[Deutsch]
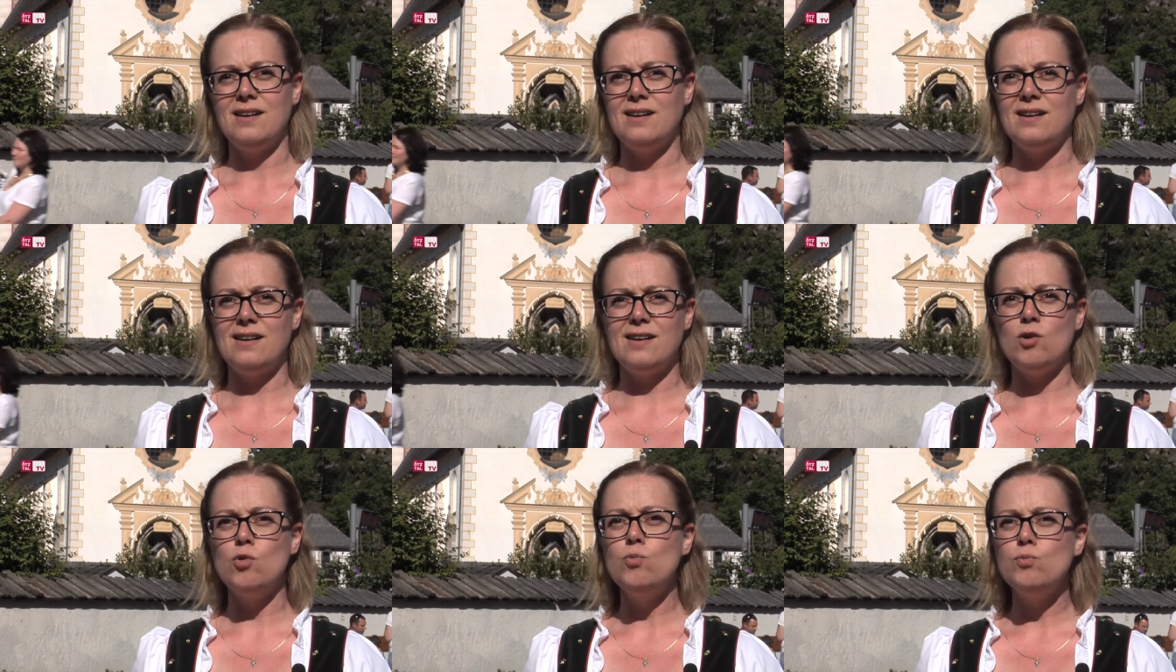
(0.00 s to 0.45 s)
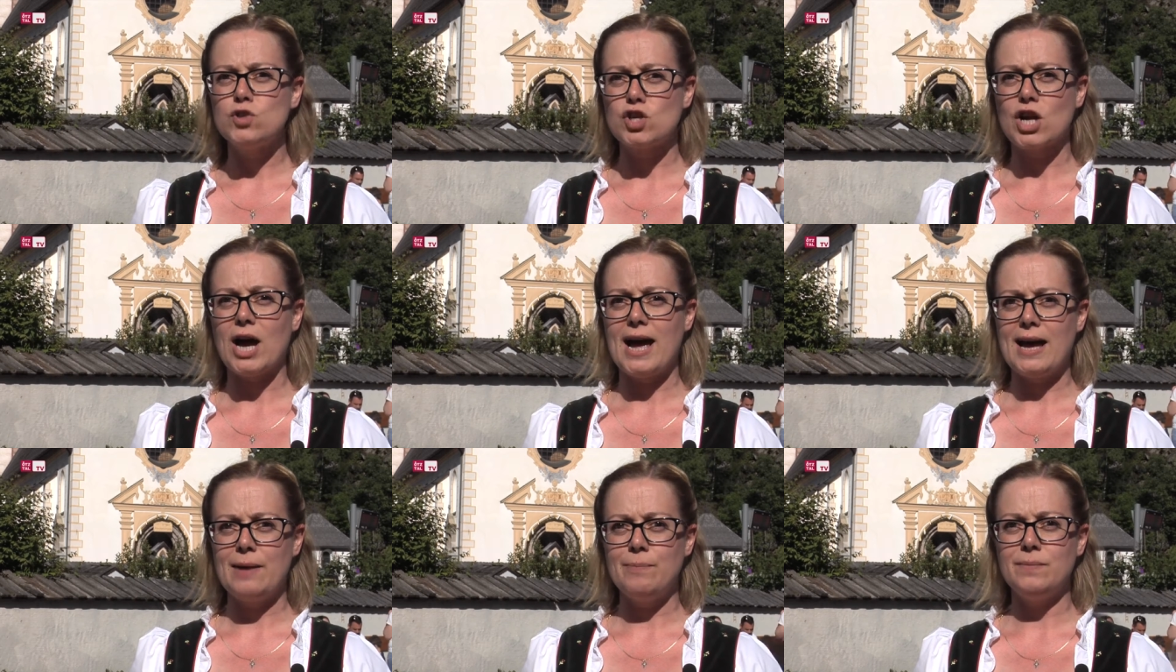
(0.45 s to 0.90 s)
äh,
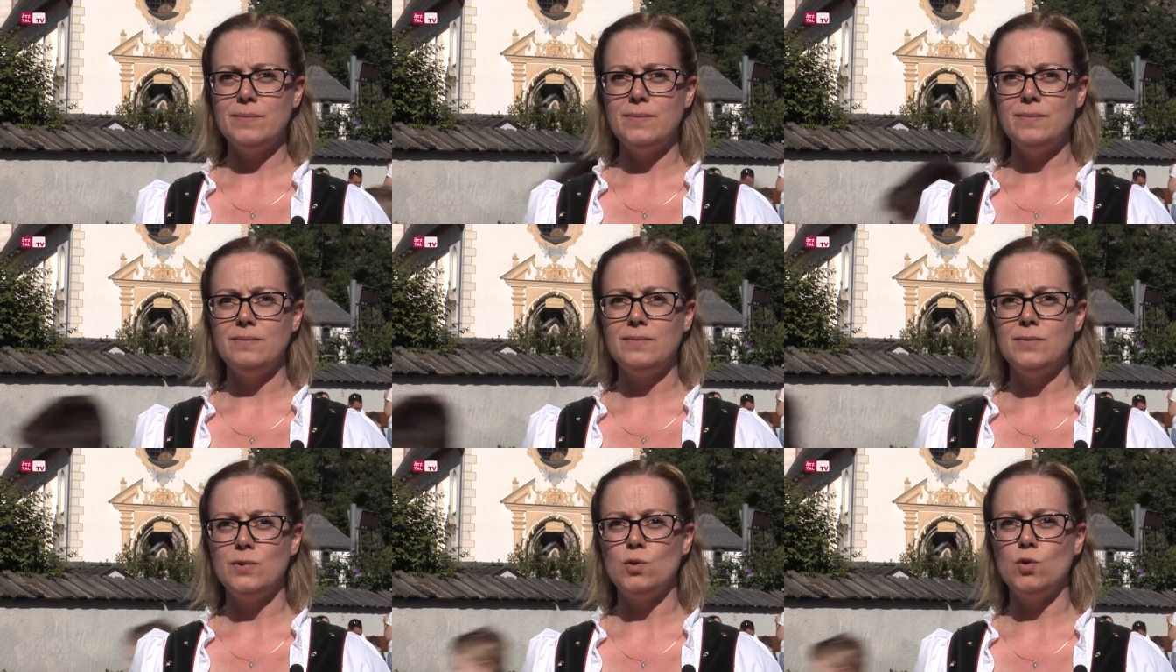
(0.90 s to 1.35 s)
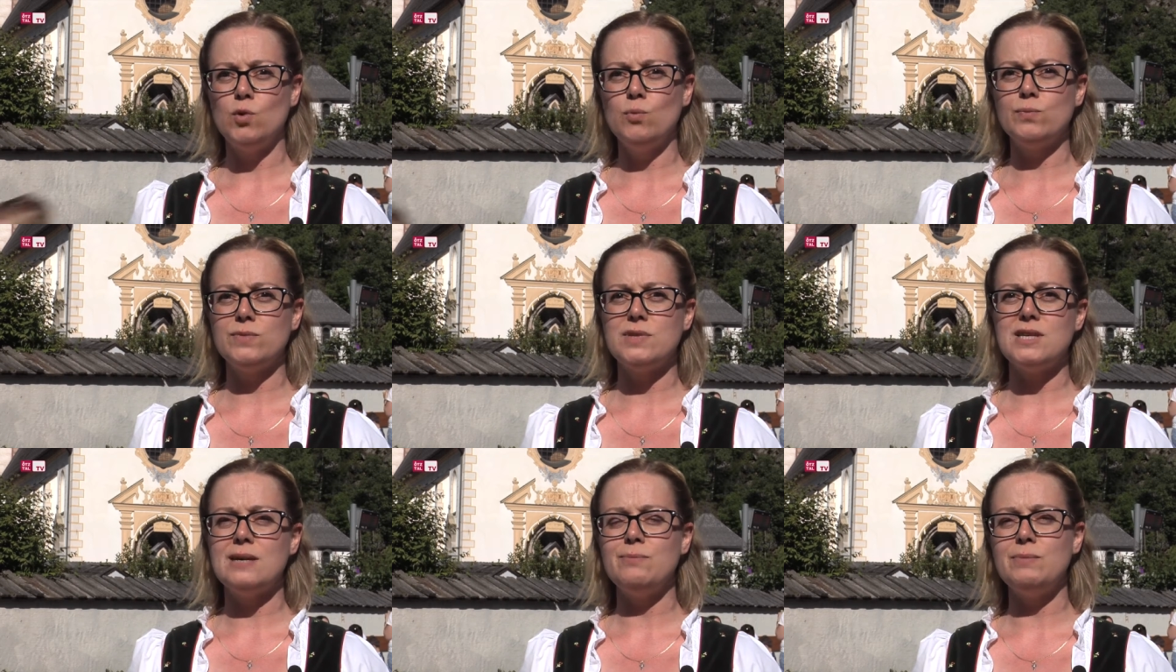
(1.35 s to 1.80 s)
umschreiben,
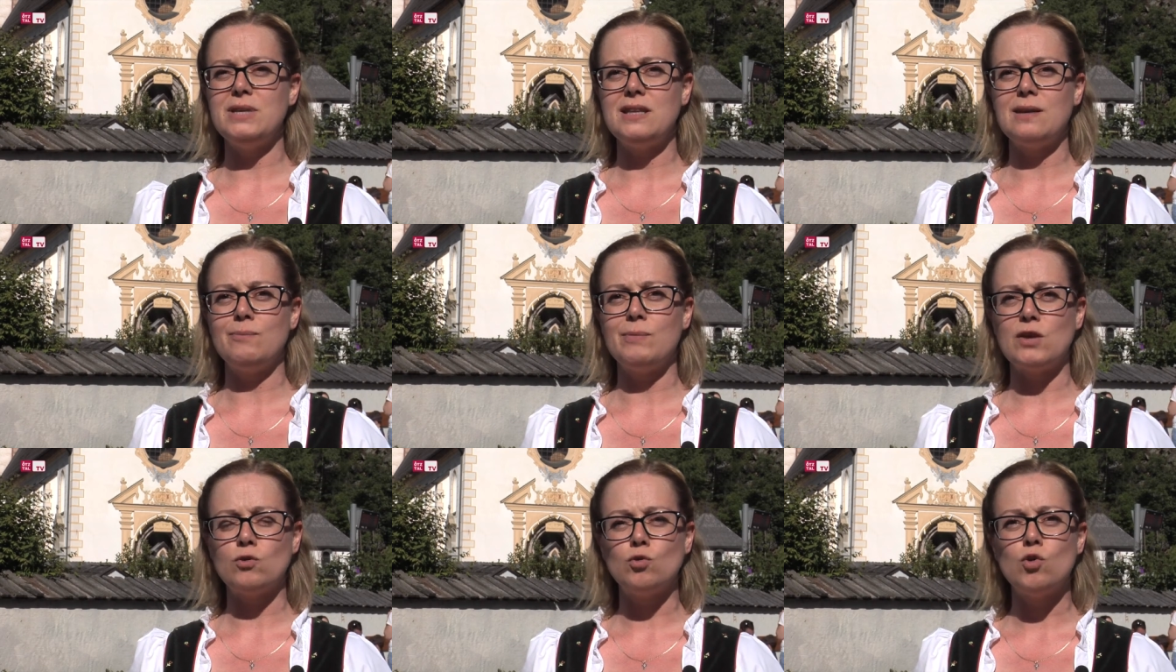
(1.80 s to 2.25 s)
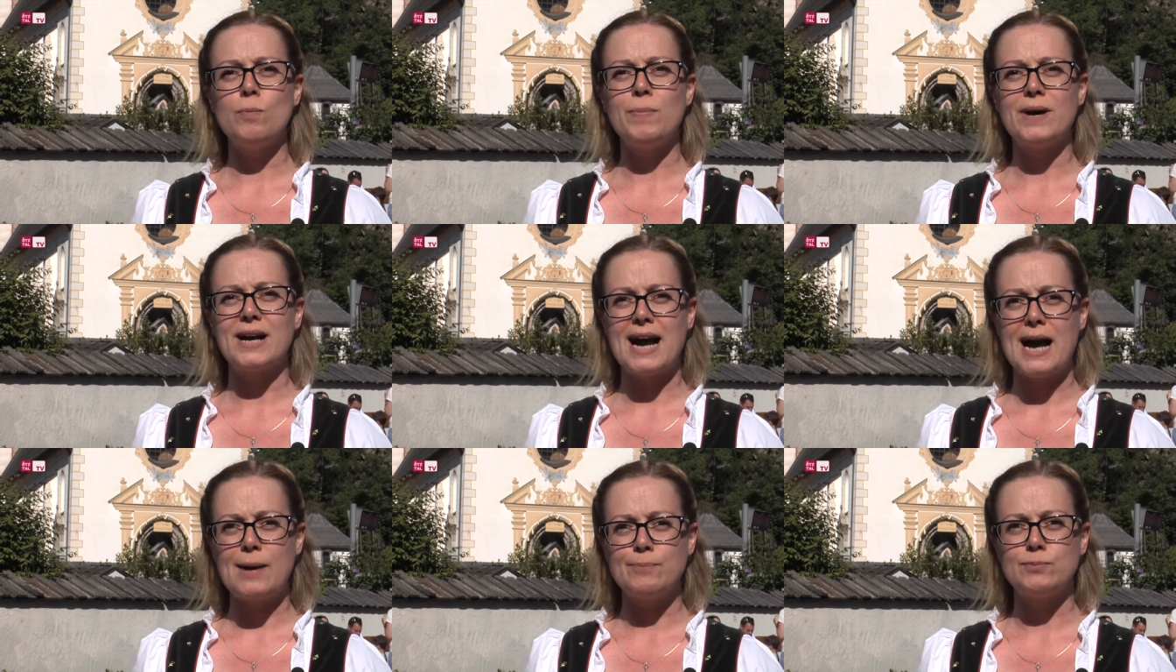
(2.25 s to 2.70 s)
um die mit dem Naturpark